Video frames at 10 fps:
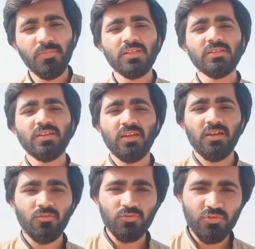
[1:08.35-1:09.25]
मिल
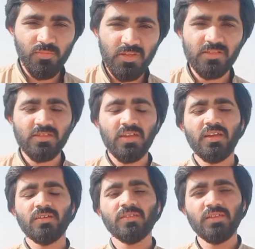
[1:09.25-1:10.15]
जाए कुछ मिल
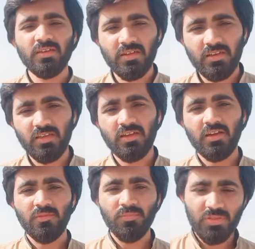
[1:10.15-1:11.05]
जाए देख लें
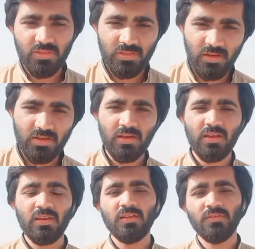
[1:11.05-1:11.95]
हम भी दीदार
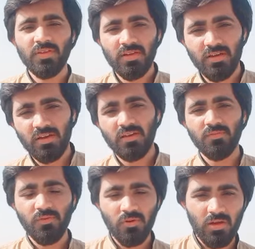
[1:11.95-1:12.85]
कर लें ये कर लें
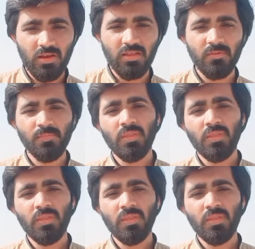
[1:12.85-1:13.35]
वो कर लें